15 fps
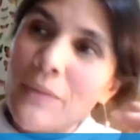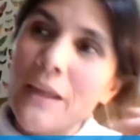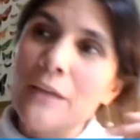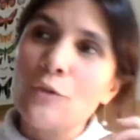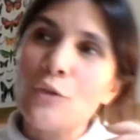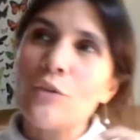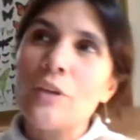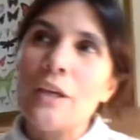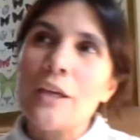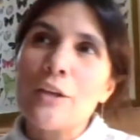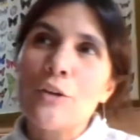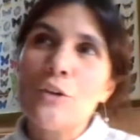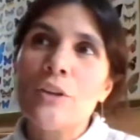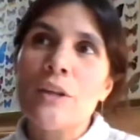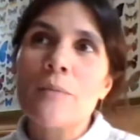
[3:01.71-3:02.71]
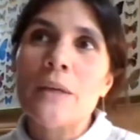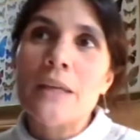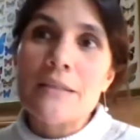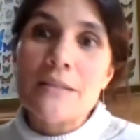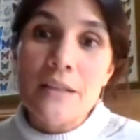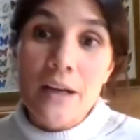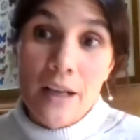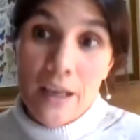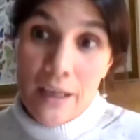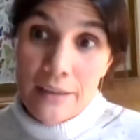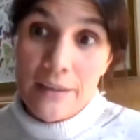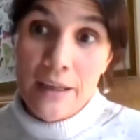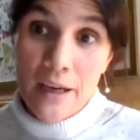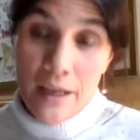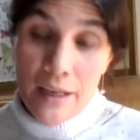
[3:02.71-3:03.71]
entonces, yo también quisiera
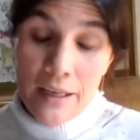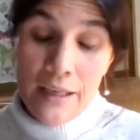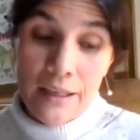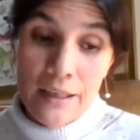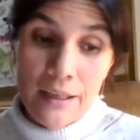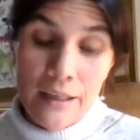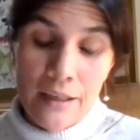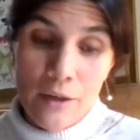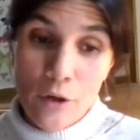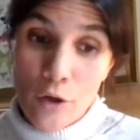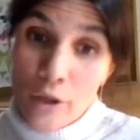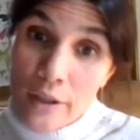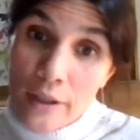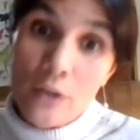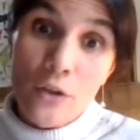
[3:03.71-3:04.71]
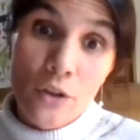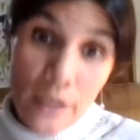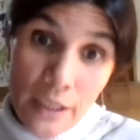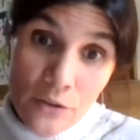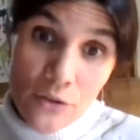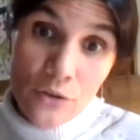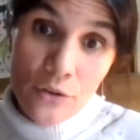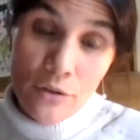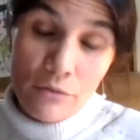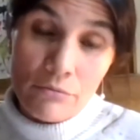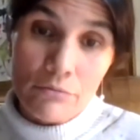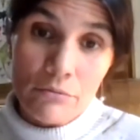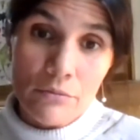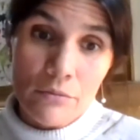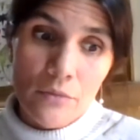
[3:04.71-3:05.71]
rescatar el rol del Congreso,
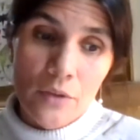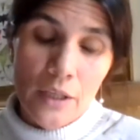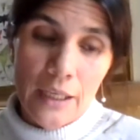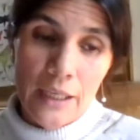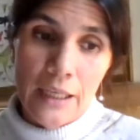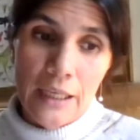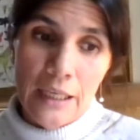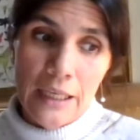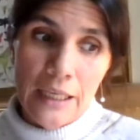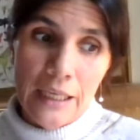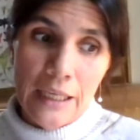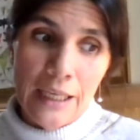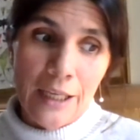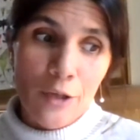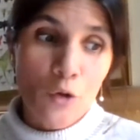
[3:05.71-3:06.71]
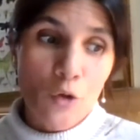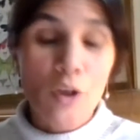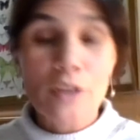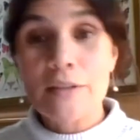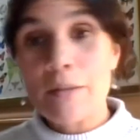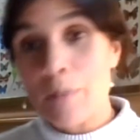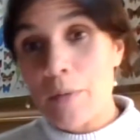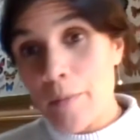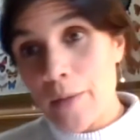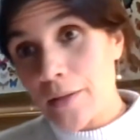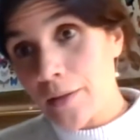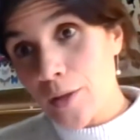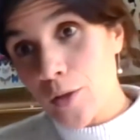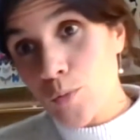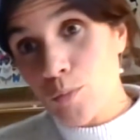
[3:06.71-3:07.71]
eh, que no es
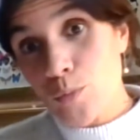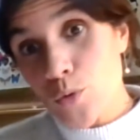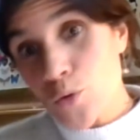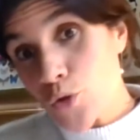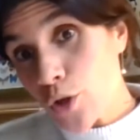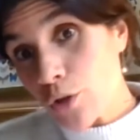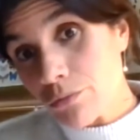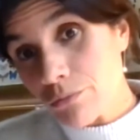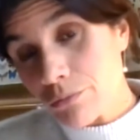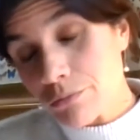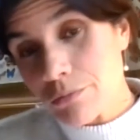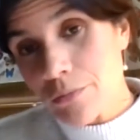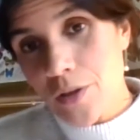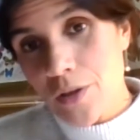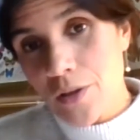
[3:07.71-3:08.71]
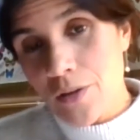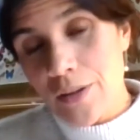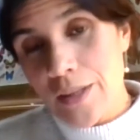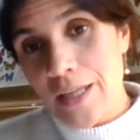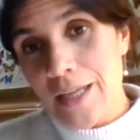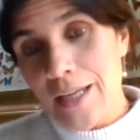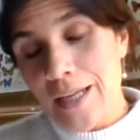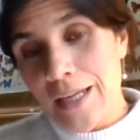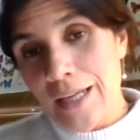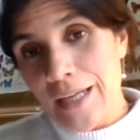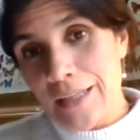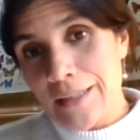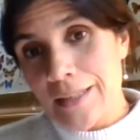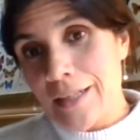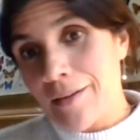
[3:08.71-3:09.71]
simplemente un buzón
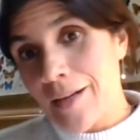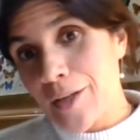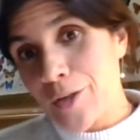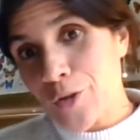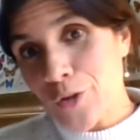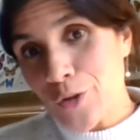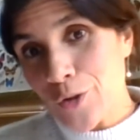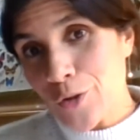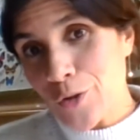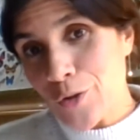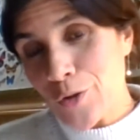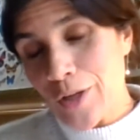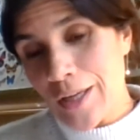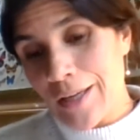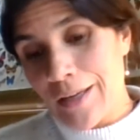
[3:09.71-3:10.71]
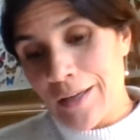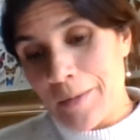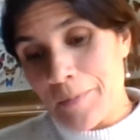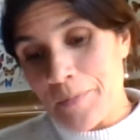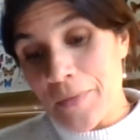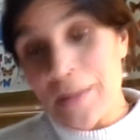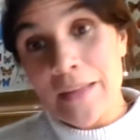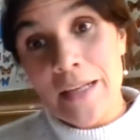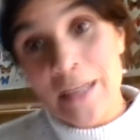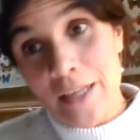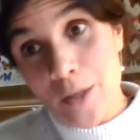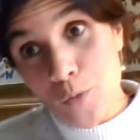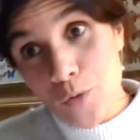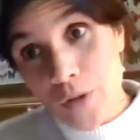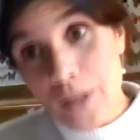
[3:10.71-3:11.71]
del trabajo eh, del
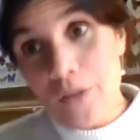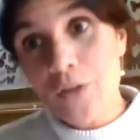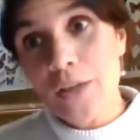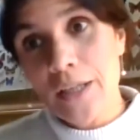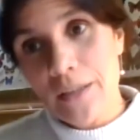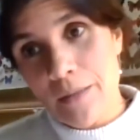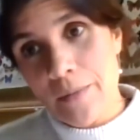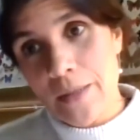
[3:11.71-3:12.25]
Ejecutivo en esta